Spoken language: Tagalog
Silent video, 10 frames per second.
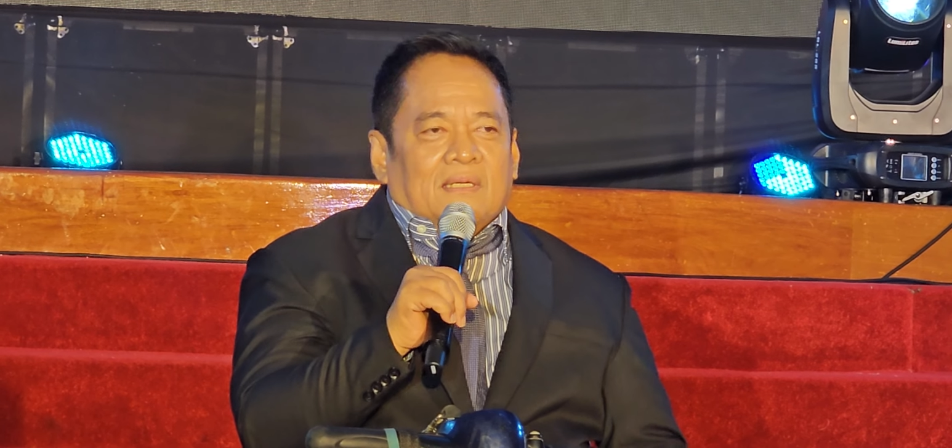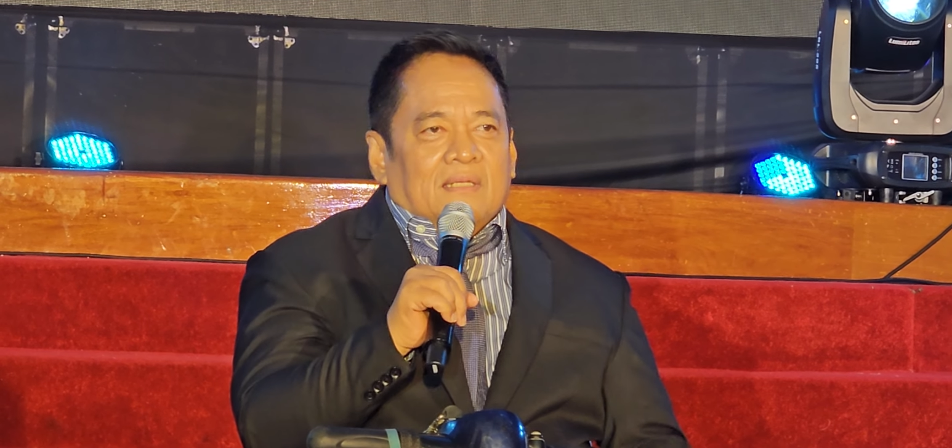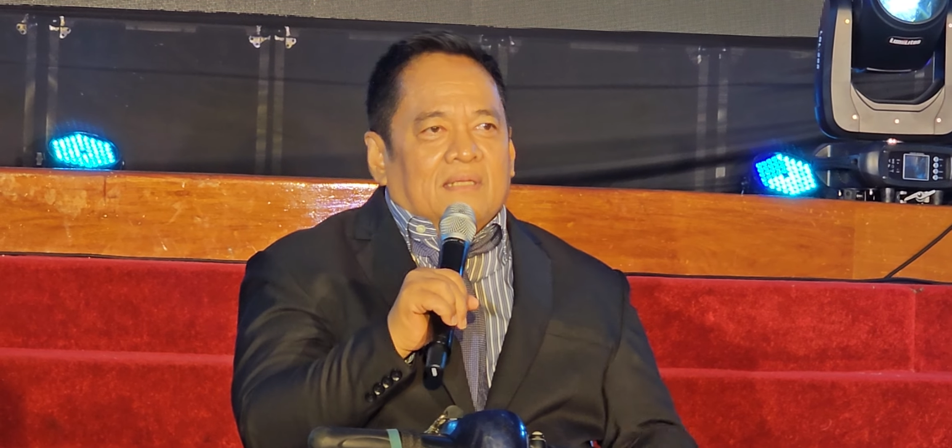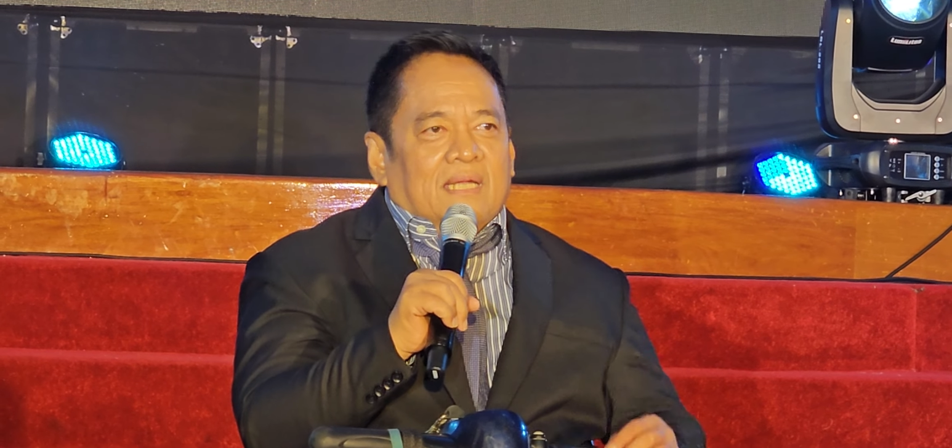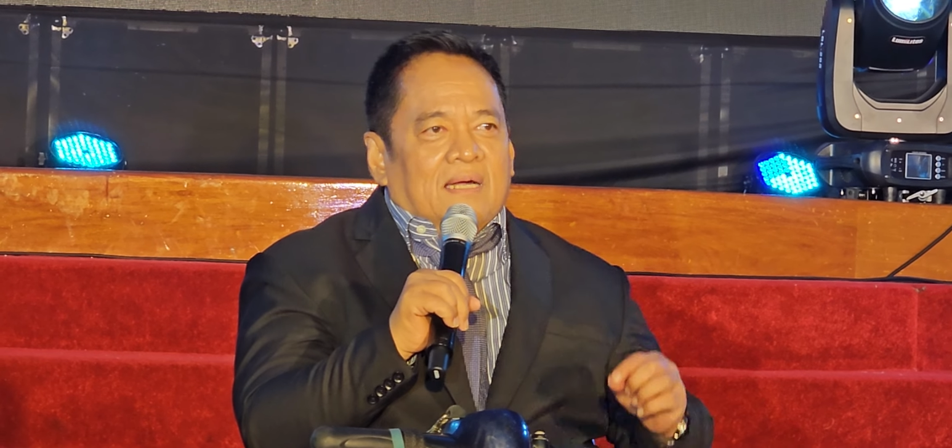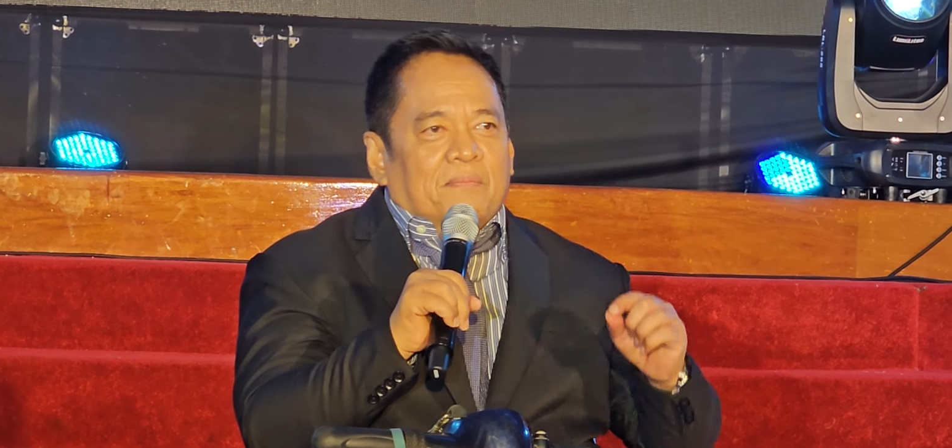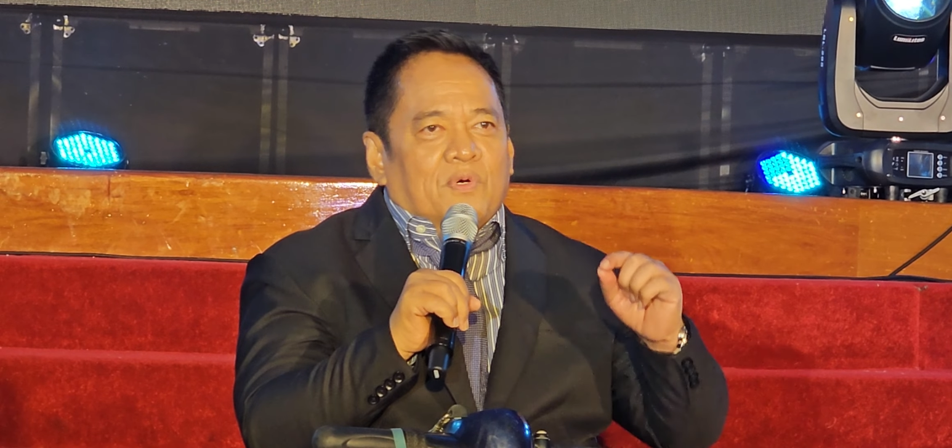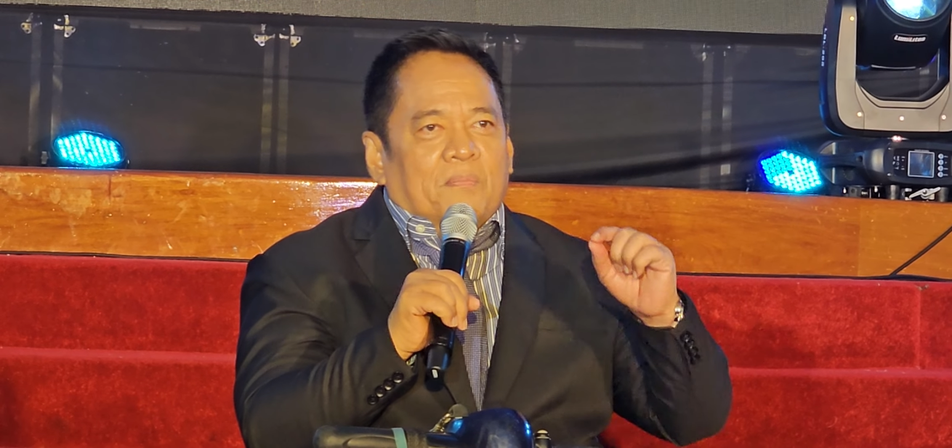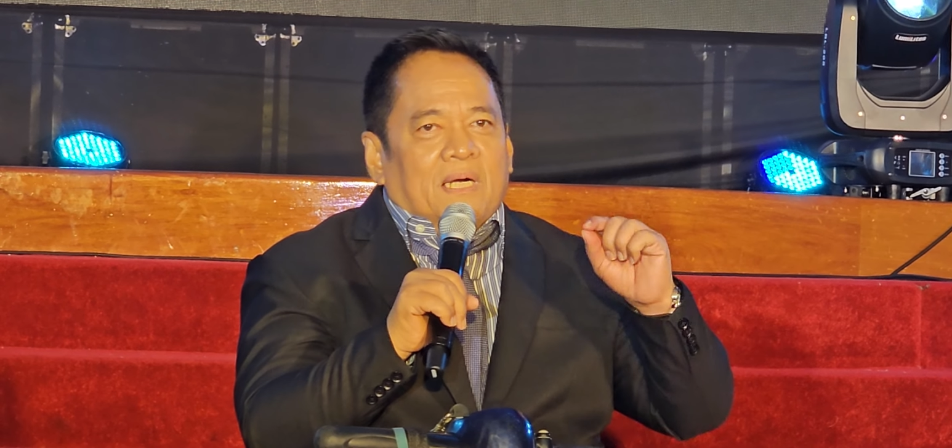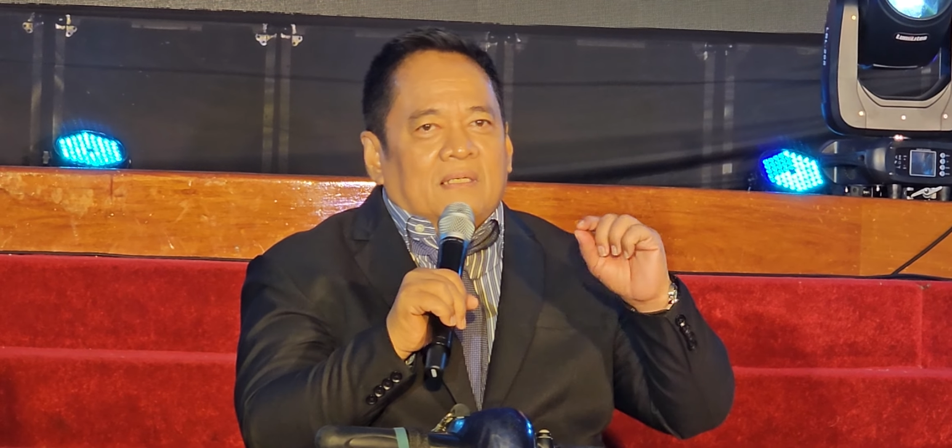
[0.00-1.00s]
Hindi lang
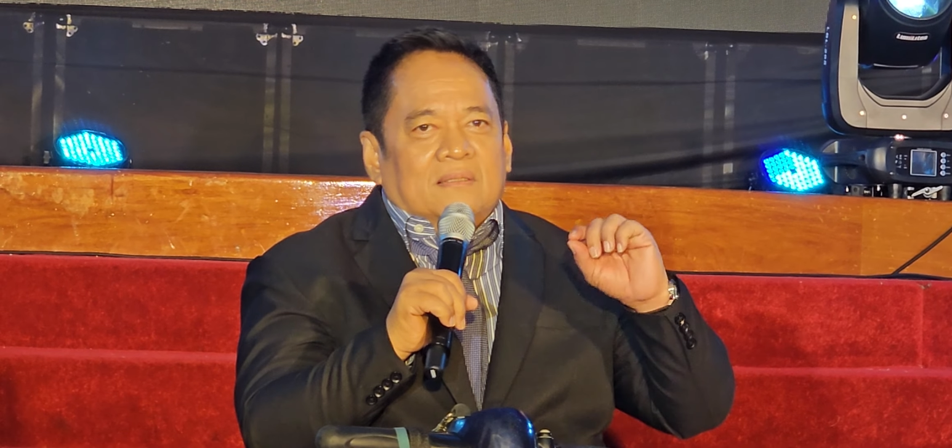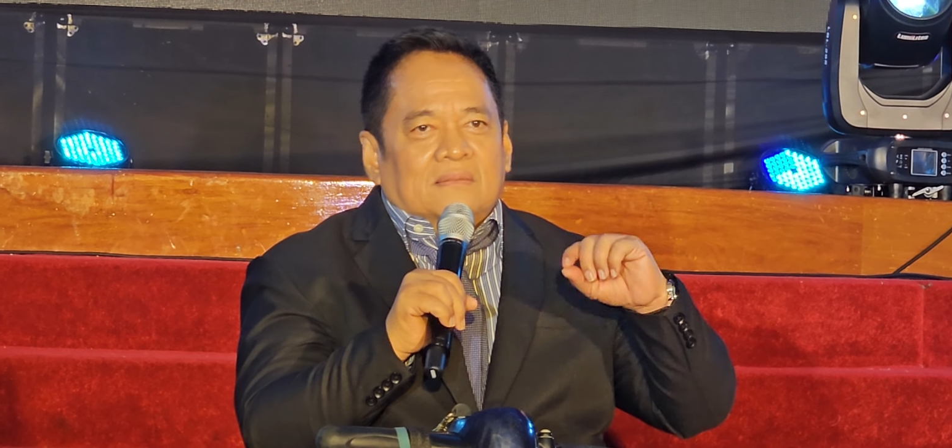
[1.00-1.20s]
po pang